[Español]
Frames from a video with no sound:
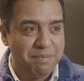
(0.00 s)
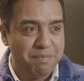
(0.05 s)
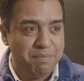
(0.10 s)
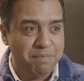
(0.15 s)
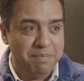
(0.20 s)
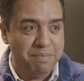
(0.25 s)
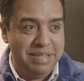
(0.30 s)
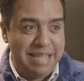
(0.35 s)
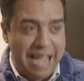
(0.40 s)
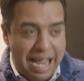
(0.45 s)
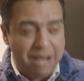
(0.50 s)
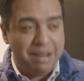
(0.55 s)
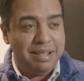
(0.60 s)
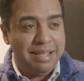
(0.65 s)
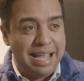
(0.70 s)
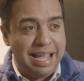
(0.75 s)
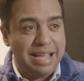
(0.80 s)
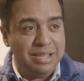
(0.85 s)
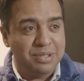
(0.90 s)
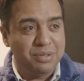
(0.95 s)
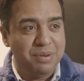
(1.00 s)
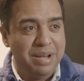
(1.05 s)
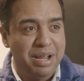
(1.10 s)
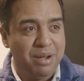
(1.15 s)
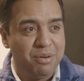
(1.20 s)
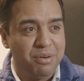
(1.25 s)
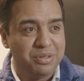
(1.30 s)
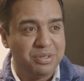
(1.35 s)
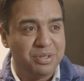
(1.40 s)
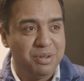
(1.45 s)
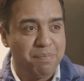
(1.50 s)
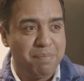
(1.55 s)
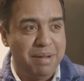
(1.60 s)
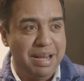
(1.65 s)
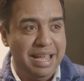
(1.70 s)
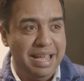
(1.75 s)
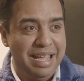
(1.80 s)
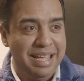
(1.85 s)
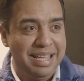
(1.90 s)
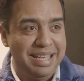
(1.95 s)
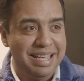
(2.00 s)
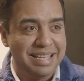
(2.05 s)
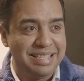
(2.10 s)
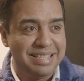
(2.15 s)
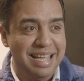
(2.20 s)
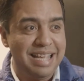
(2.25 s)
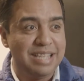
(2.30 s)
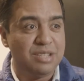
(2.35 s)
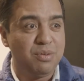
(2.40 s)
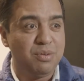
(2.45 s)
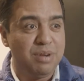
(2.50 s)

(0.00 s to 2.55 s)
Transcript: ya, es un negocio para ellas, ya es un